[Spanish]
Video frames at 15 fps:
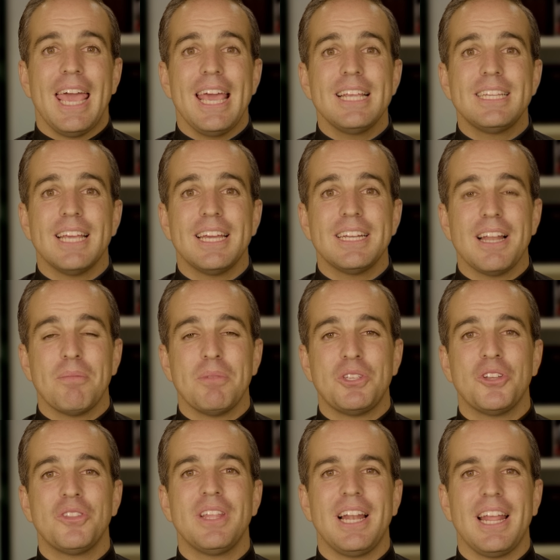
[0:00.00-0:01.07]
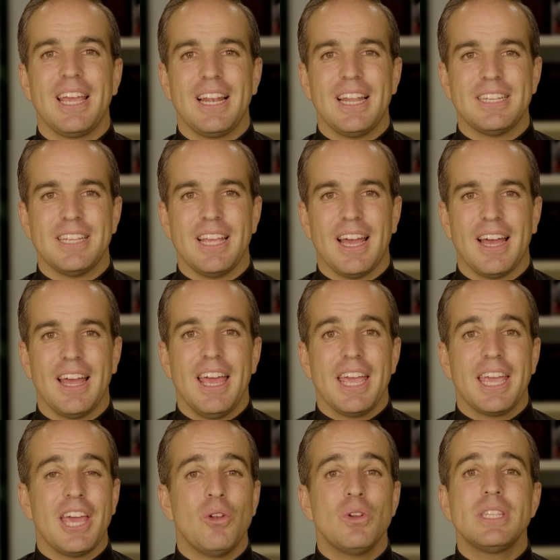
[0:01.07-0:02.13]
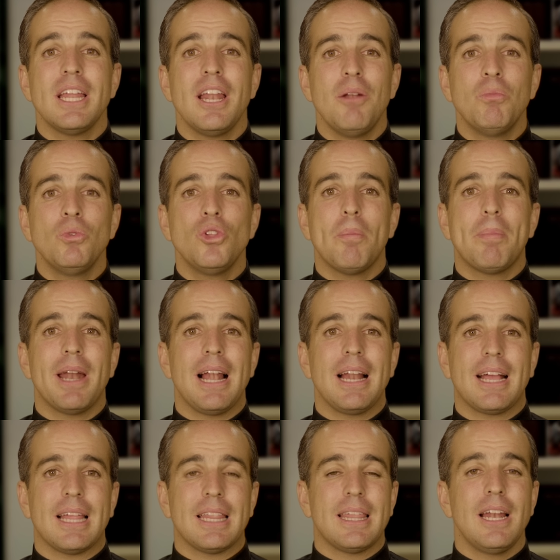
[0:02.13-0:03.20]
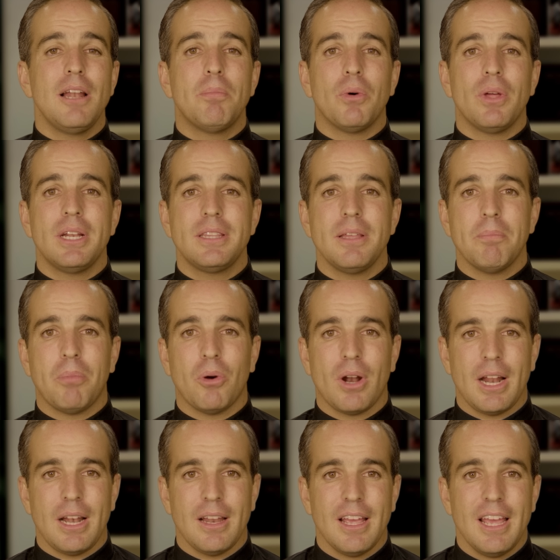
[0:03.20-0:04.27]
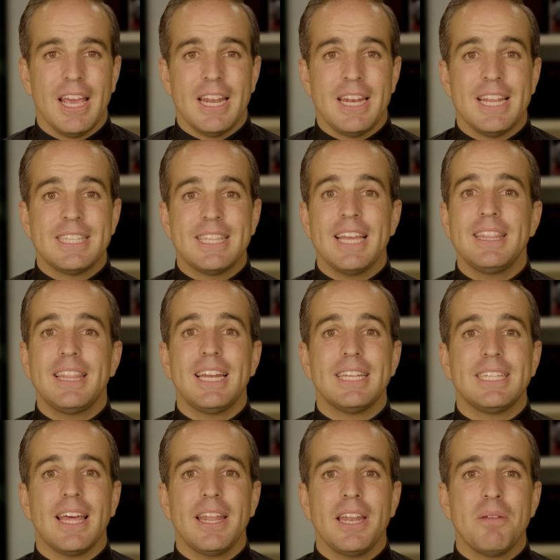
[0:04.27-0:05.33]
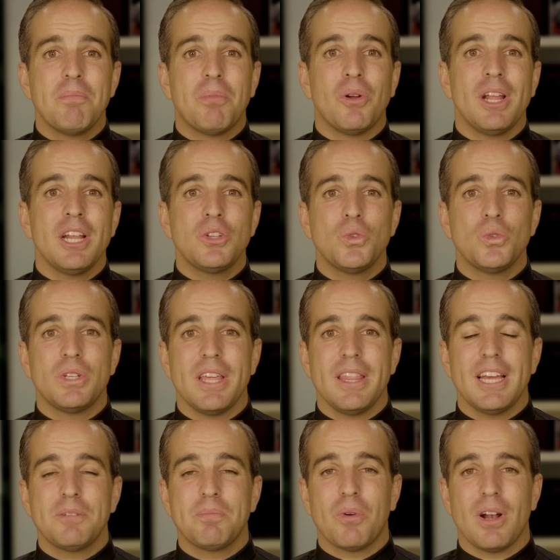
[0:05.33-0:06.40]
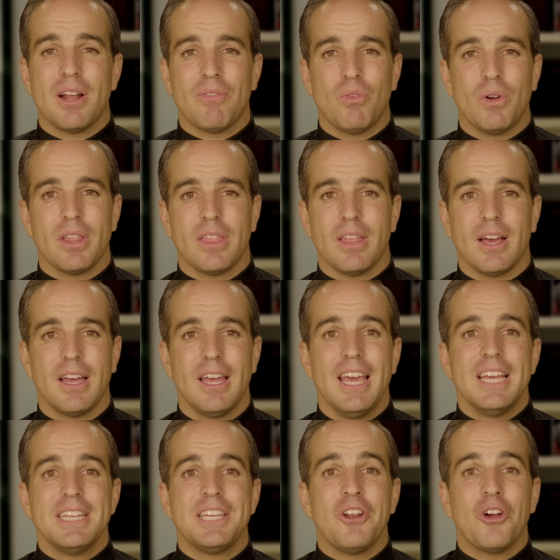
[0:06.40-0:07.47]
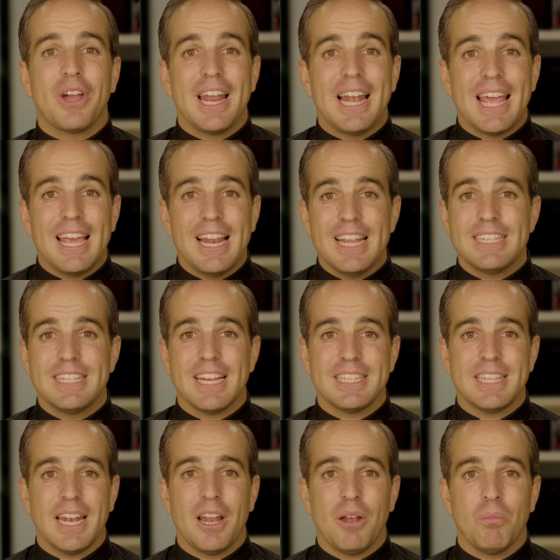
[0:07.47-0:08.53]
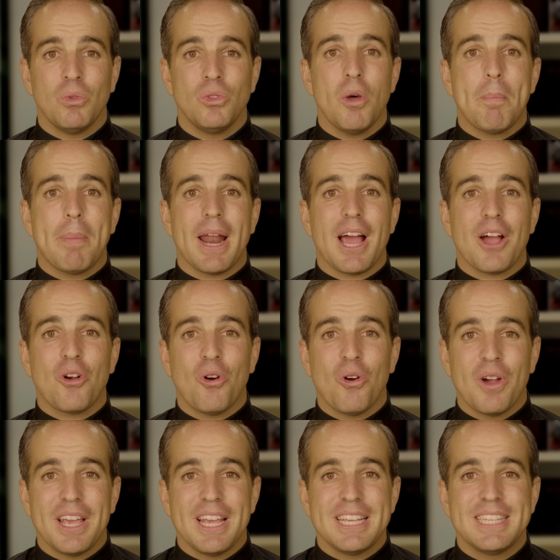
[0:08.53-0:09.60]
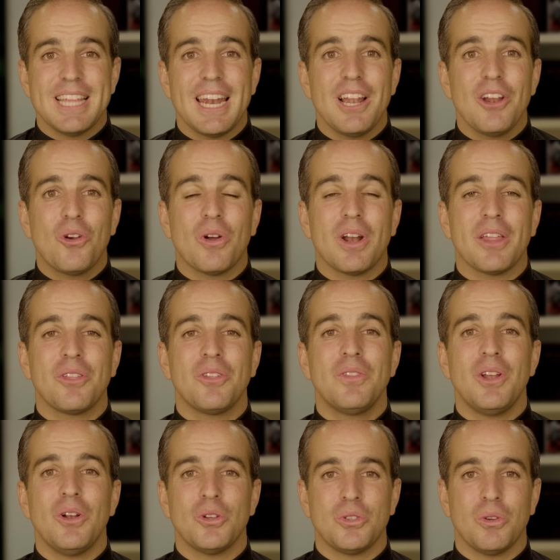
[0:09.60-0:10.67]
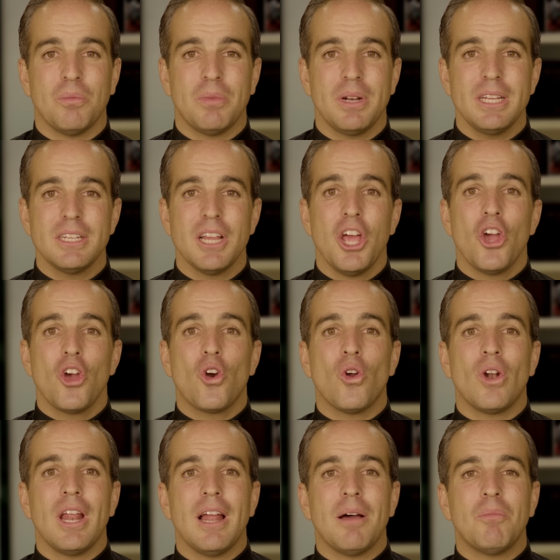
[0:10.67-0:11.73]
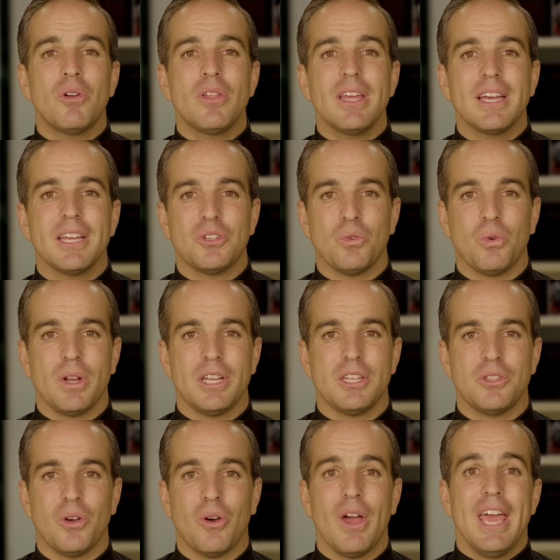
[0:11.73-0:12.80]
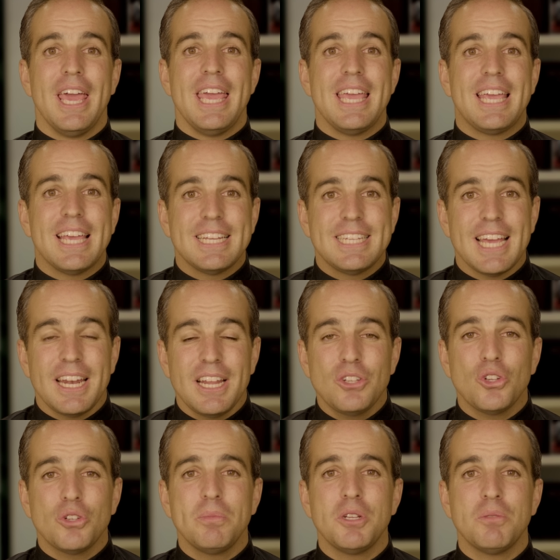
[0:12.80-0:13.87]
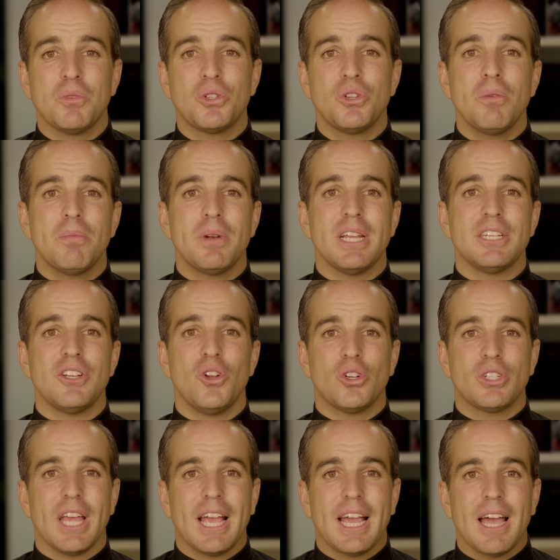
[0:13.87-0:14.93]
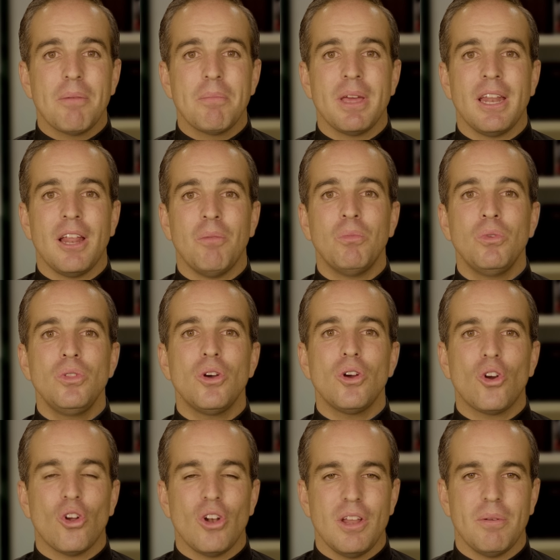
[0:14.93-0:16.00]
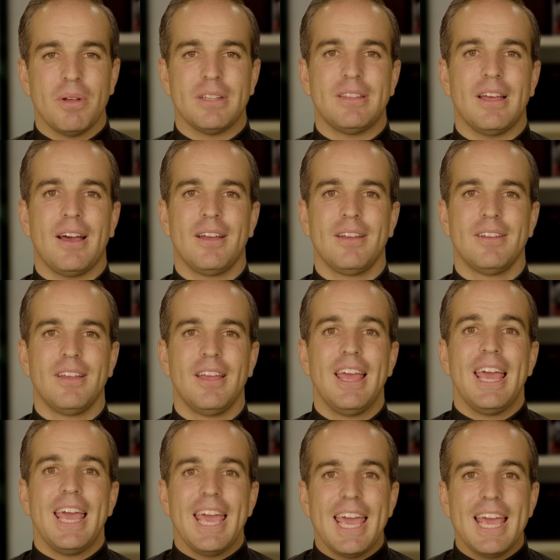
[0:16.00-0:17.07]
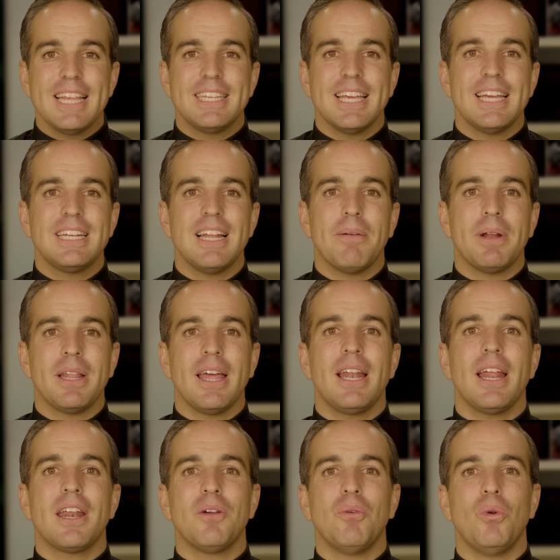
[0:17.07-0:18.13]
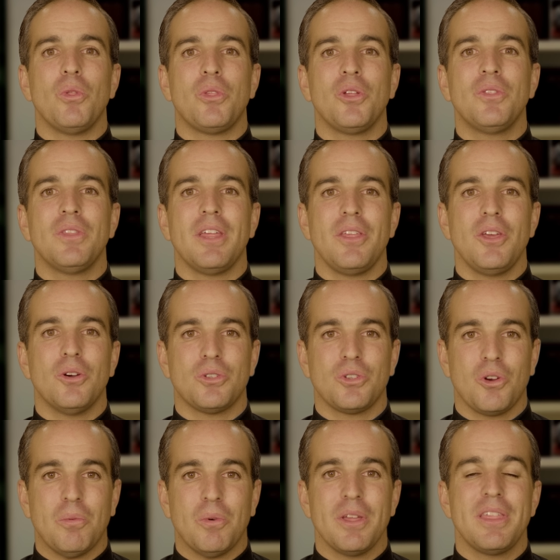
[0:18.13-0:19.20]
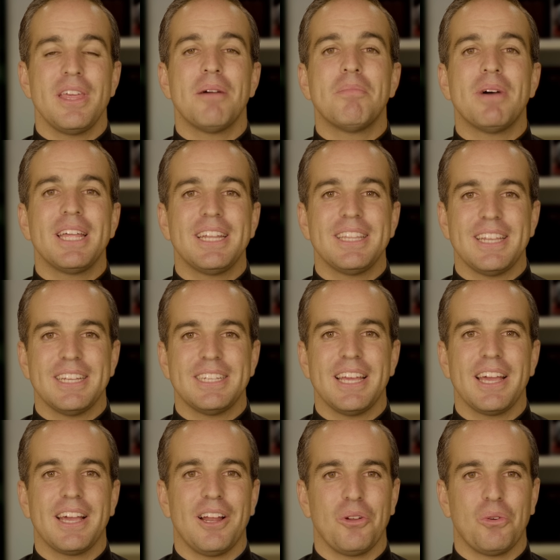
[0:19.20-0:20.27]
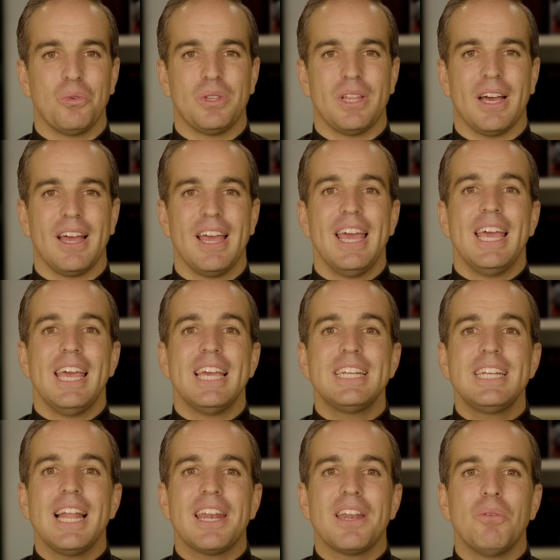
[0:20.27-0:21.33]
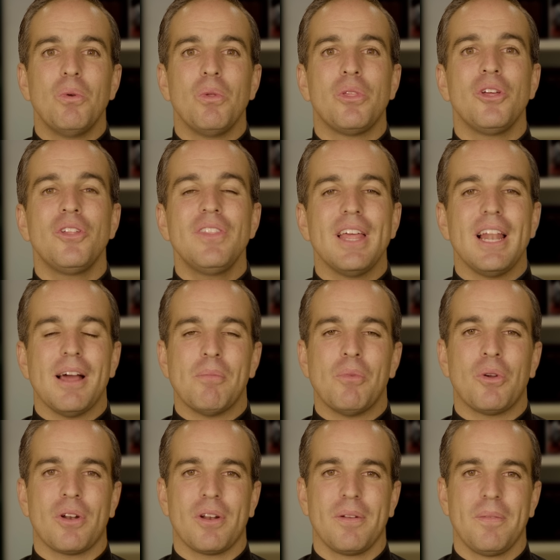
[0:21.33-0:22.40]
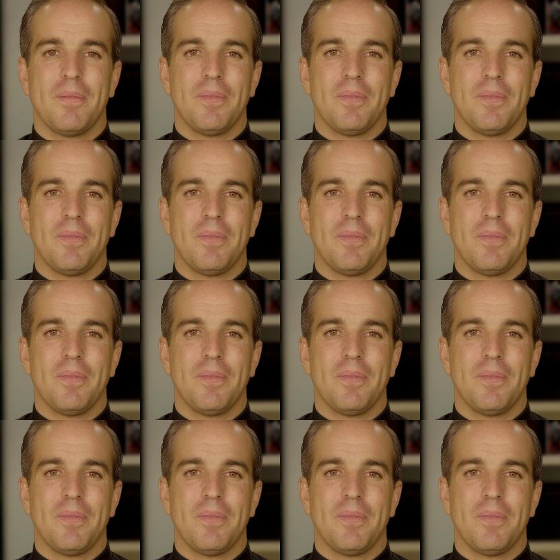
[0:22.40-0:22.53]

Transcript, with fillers: Esa es la misión de la Iglesia, que no está en el mundo para alcanzar el poder temporal, ni está interesada en imponer sus ideas por la fuerza, sino que la Iglesia está en el mundo para conquistar el corazón de los hombres con el amor de Jesucristo y que sean esos mismos hombres los que cambien el mundo con libertad. Esa es la verdadera revolución de Dios, como decía Madre Teresa de Calcuta, es la revolución del amor.